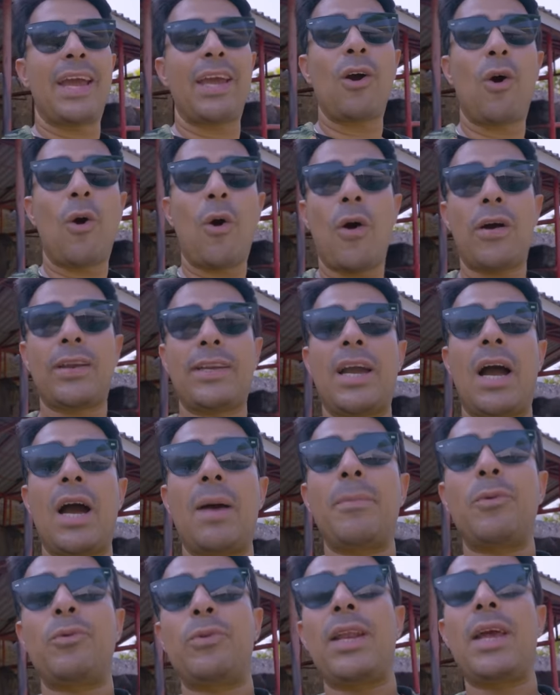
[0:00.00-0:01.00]
गए और यहाँ
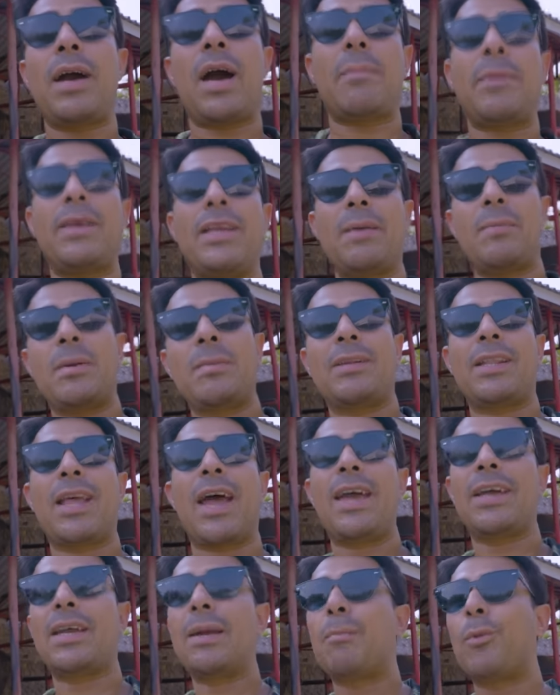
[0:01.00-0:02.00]
पर उन्होंने हमें ये भी
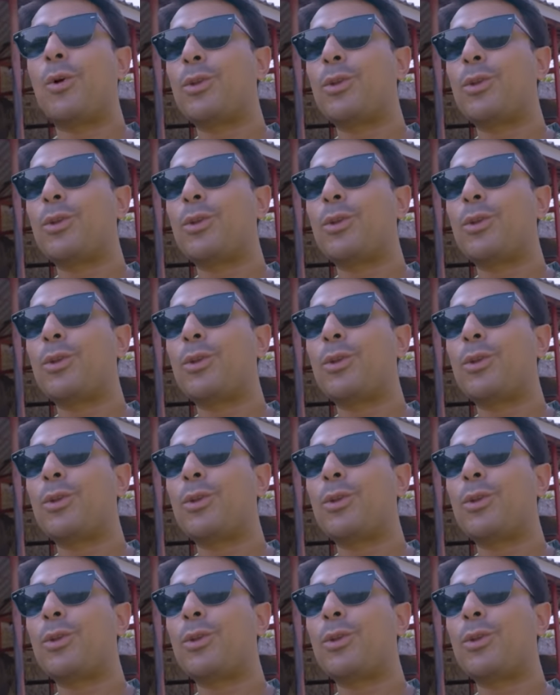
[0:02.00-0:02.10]
बताया कि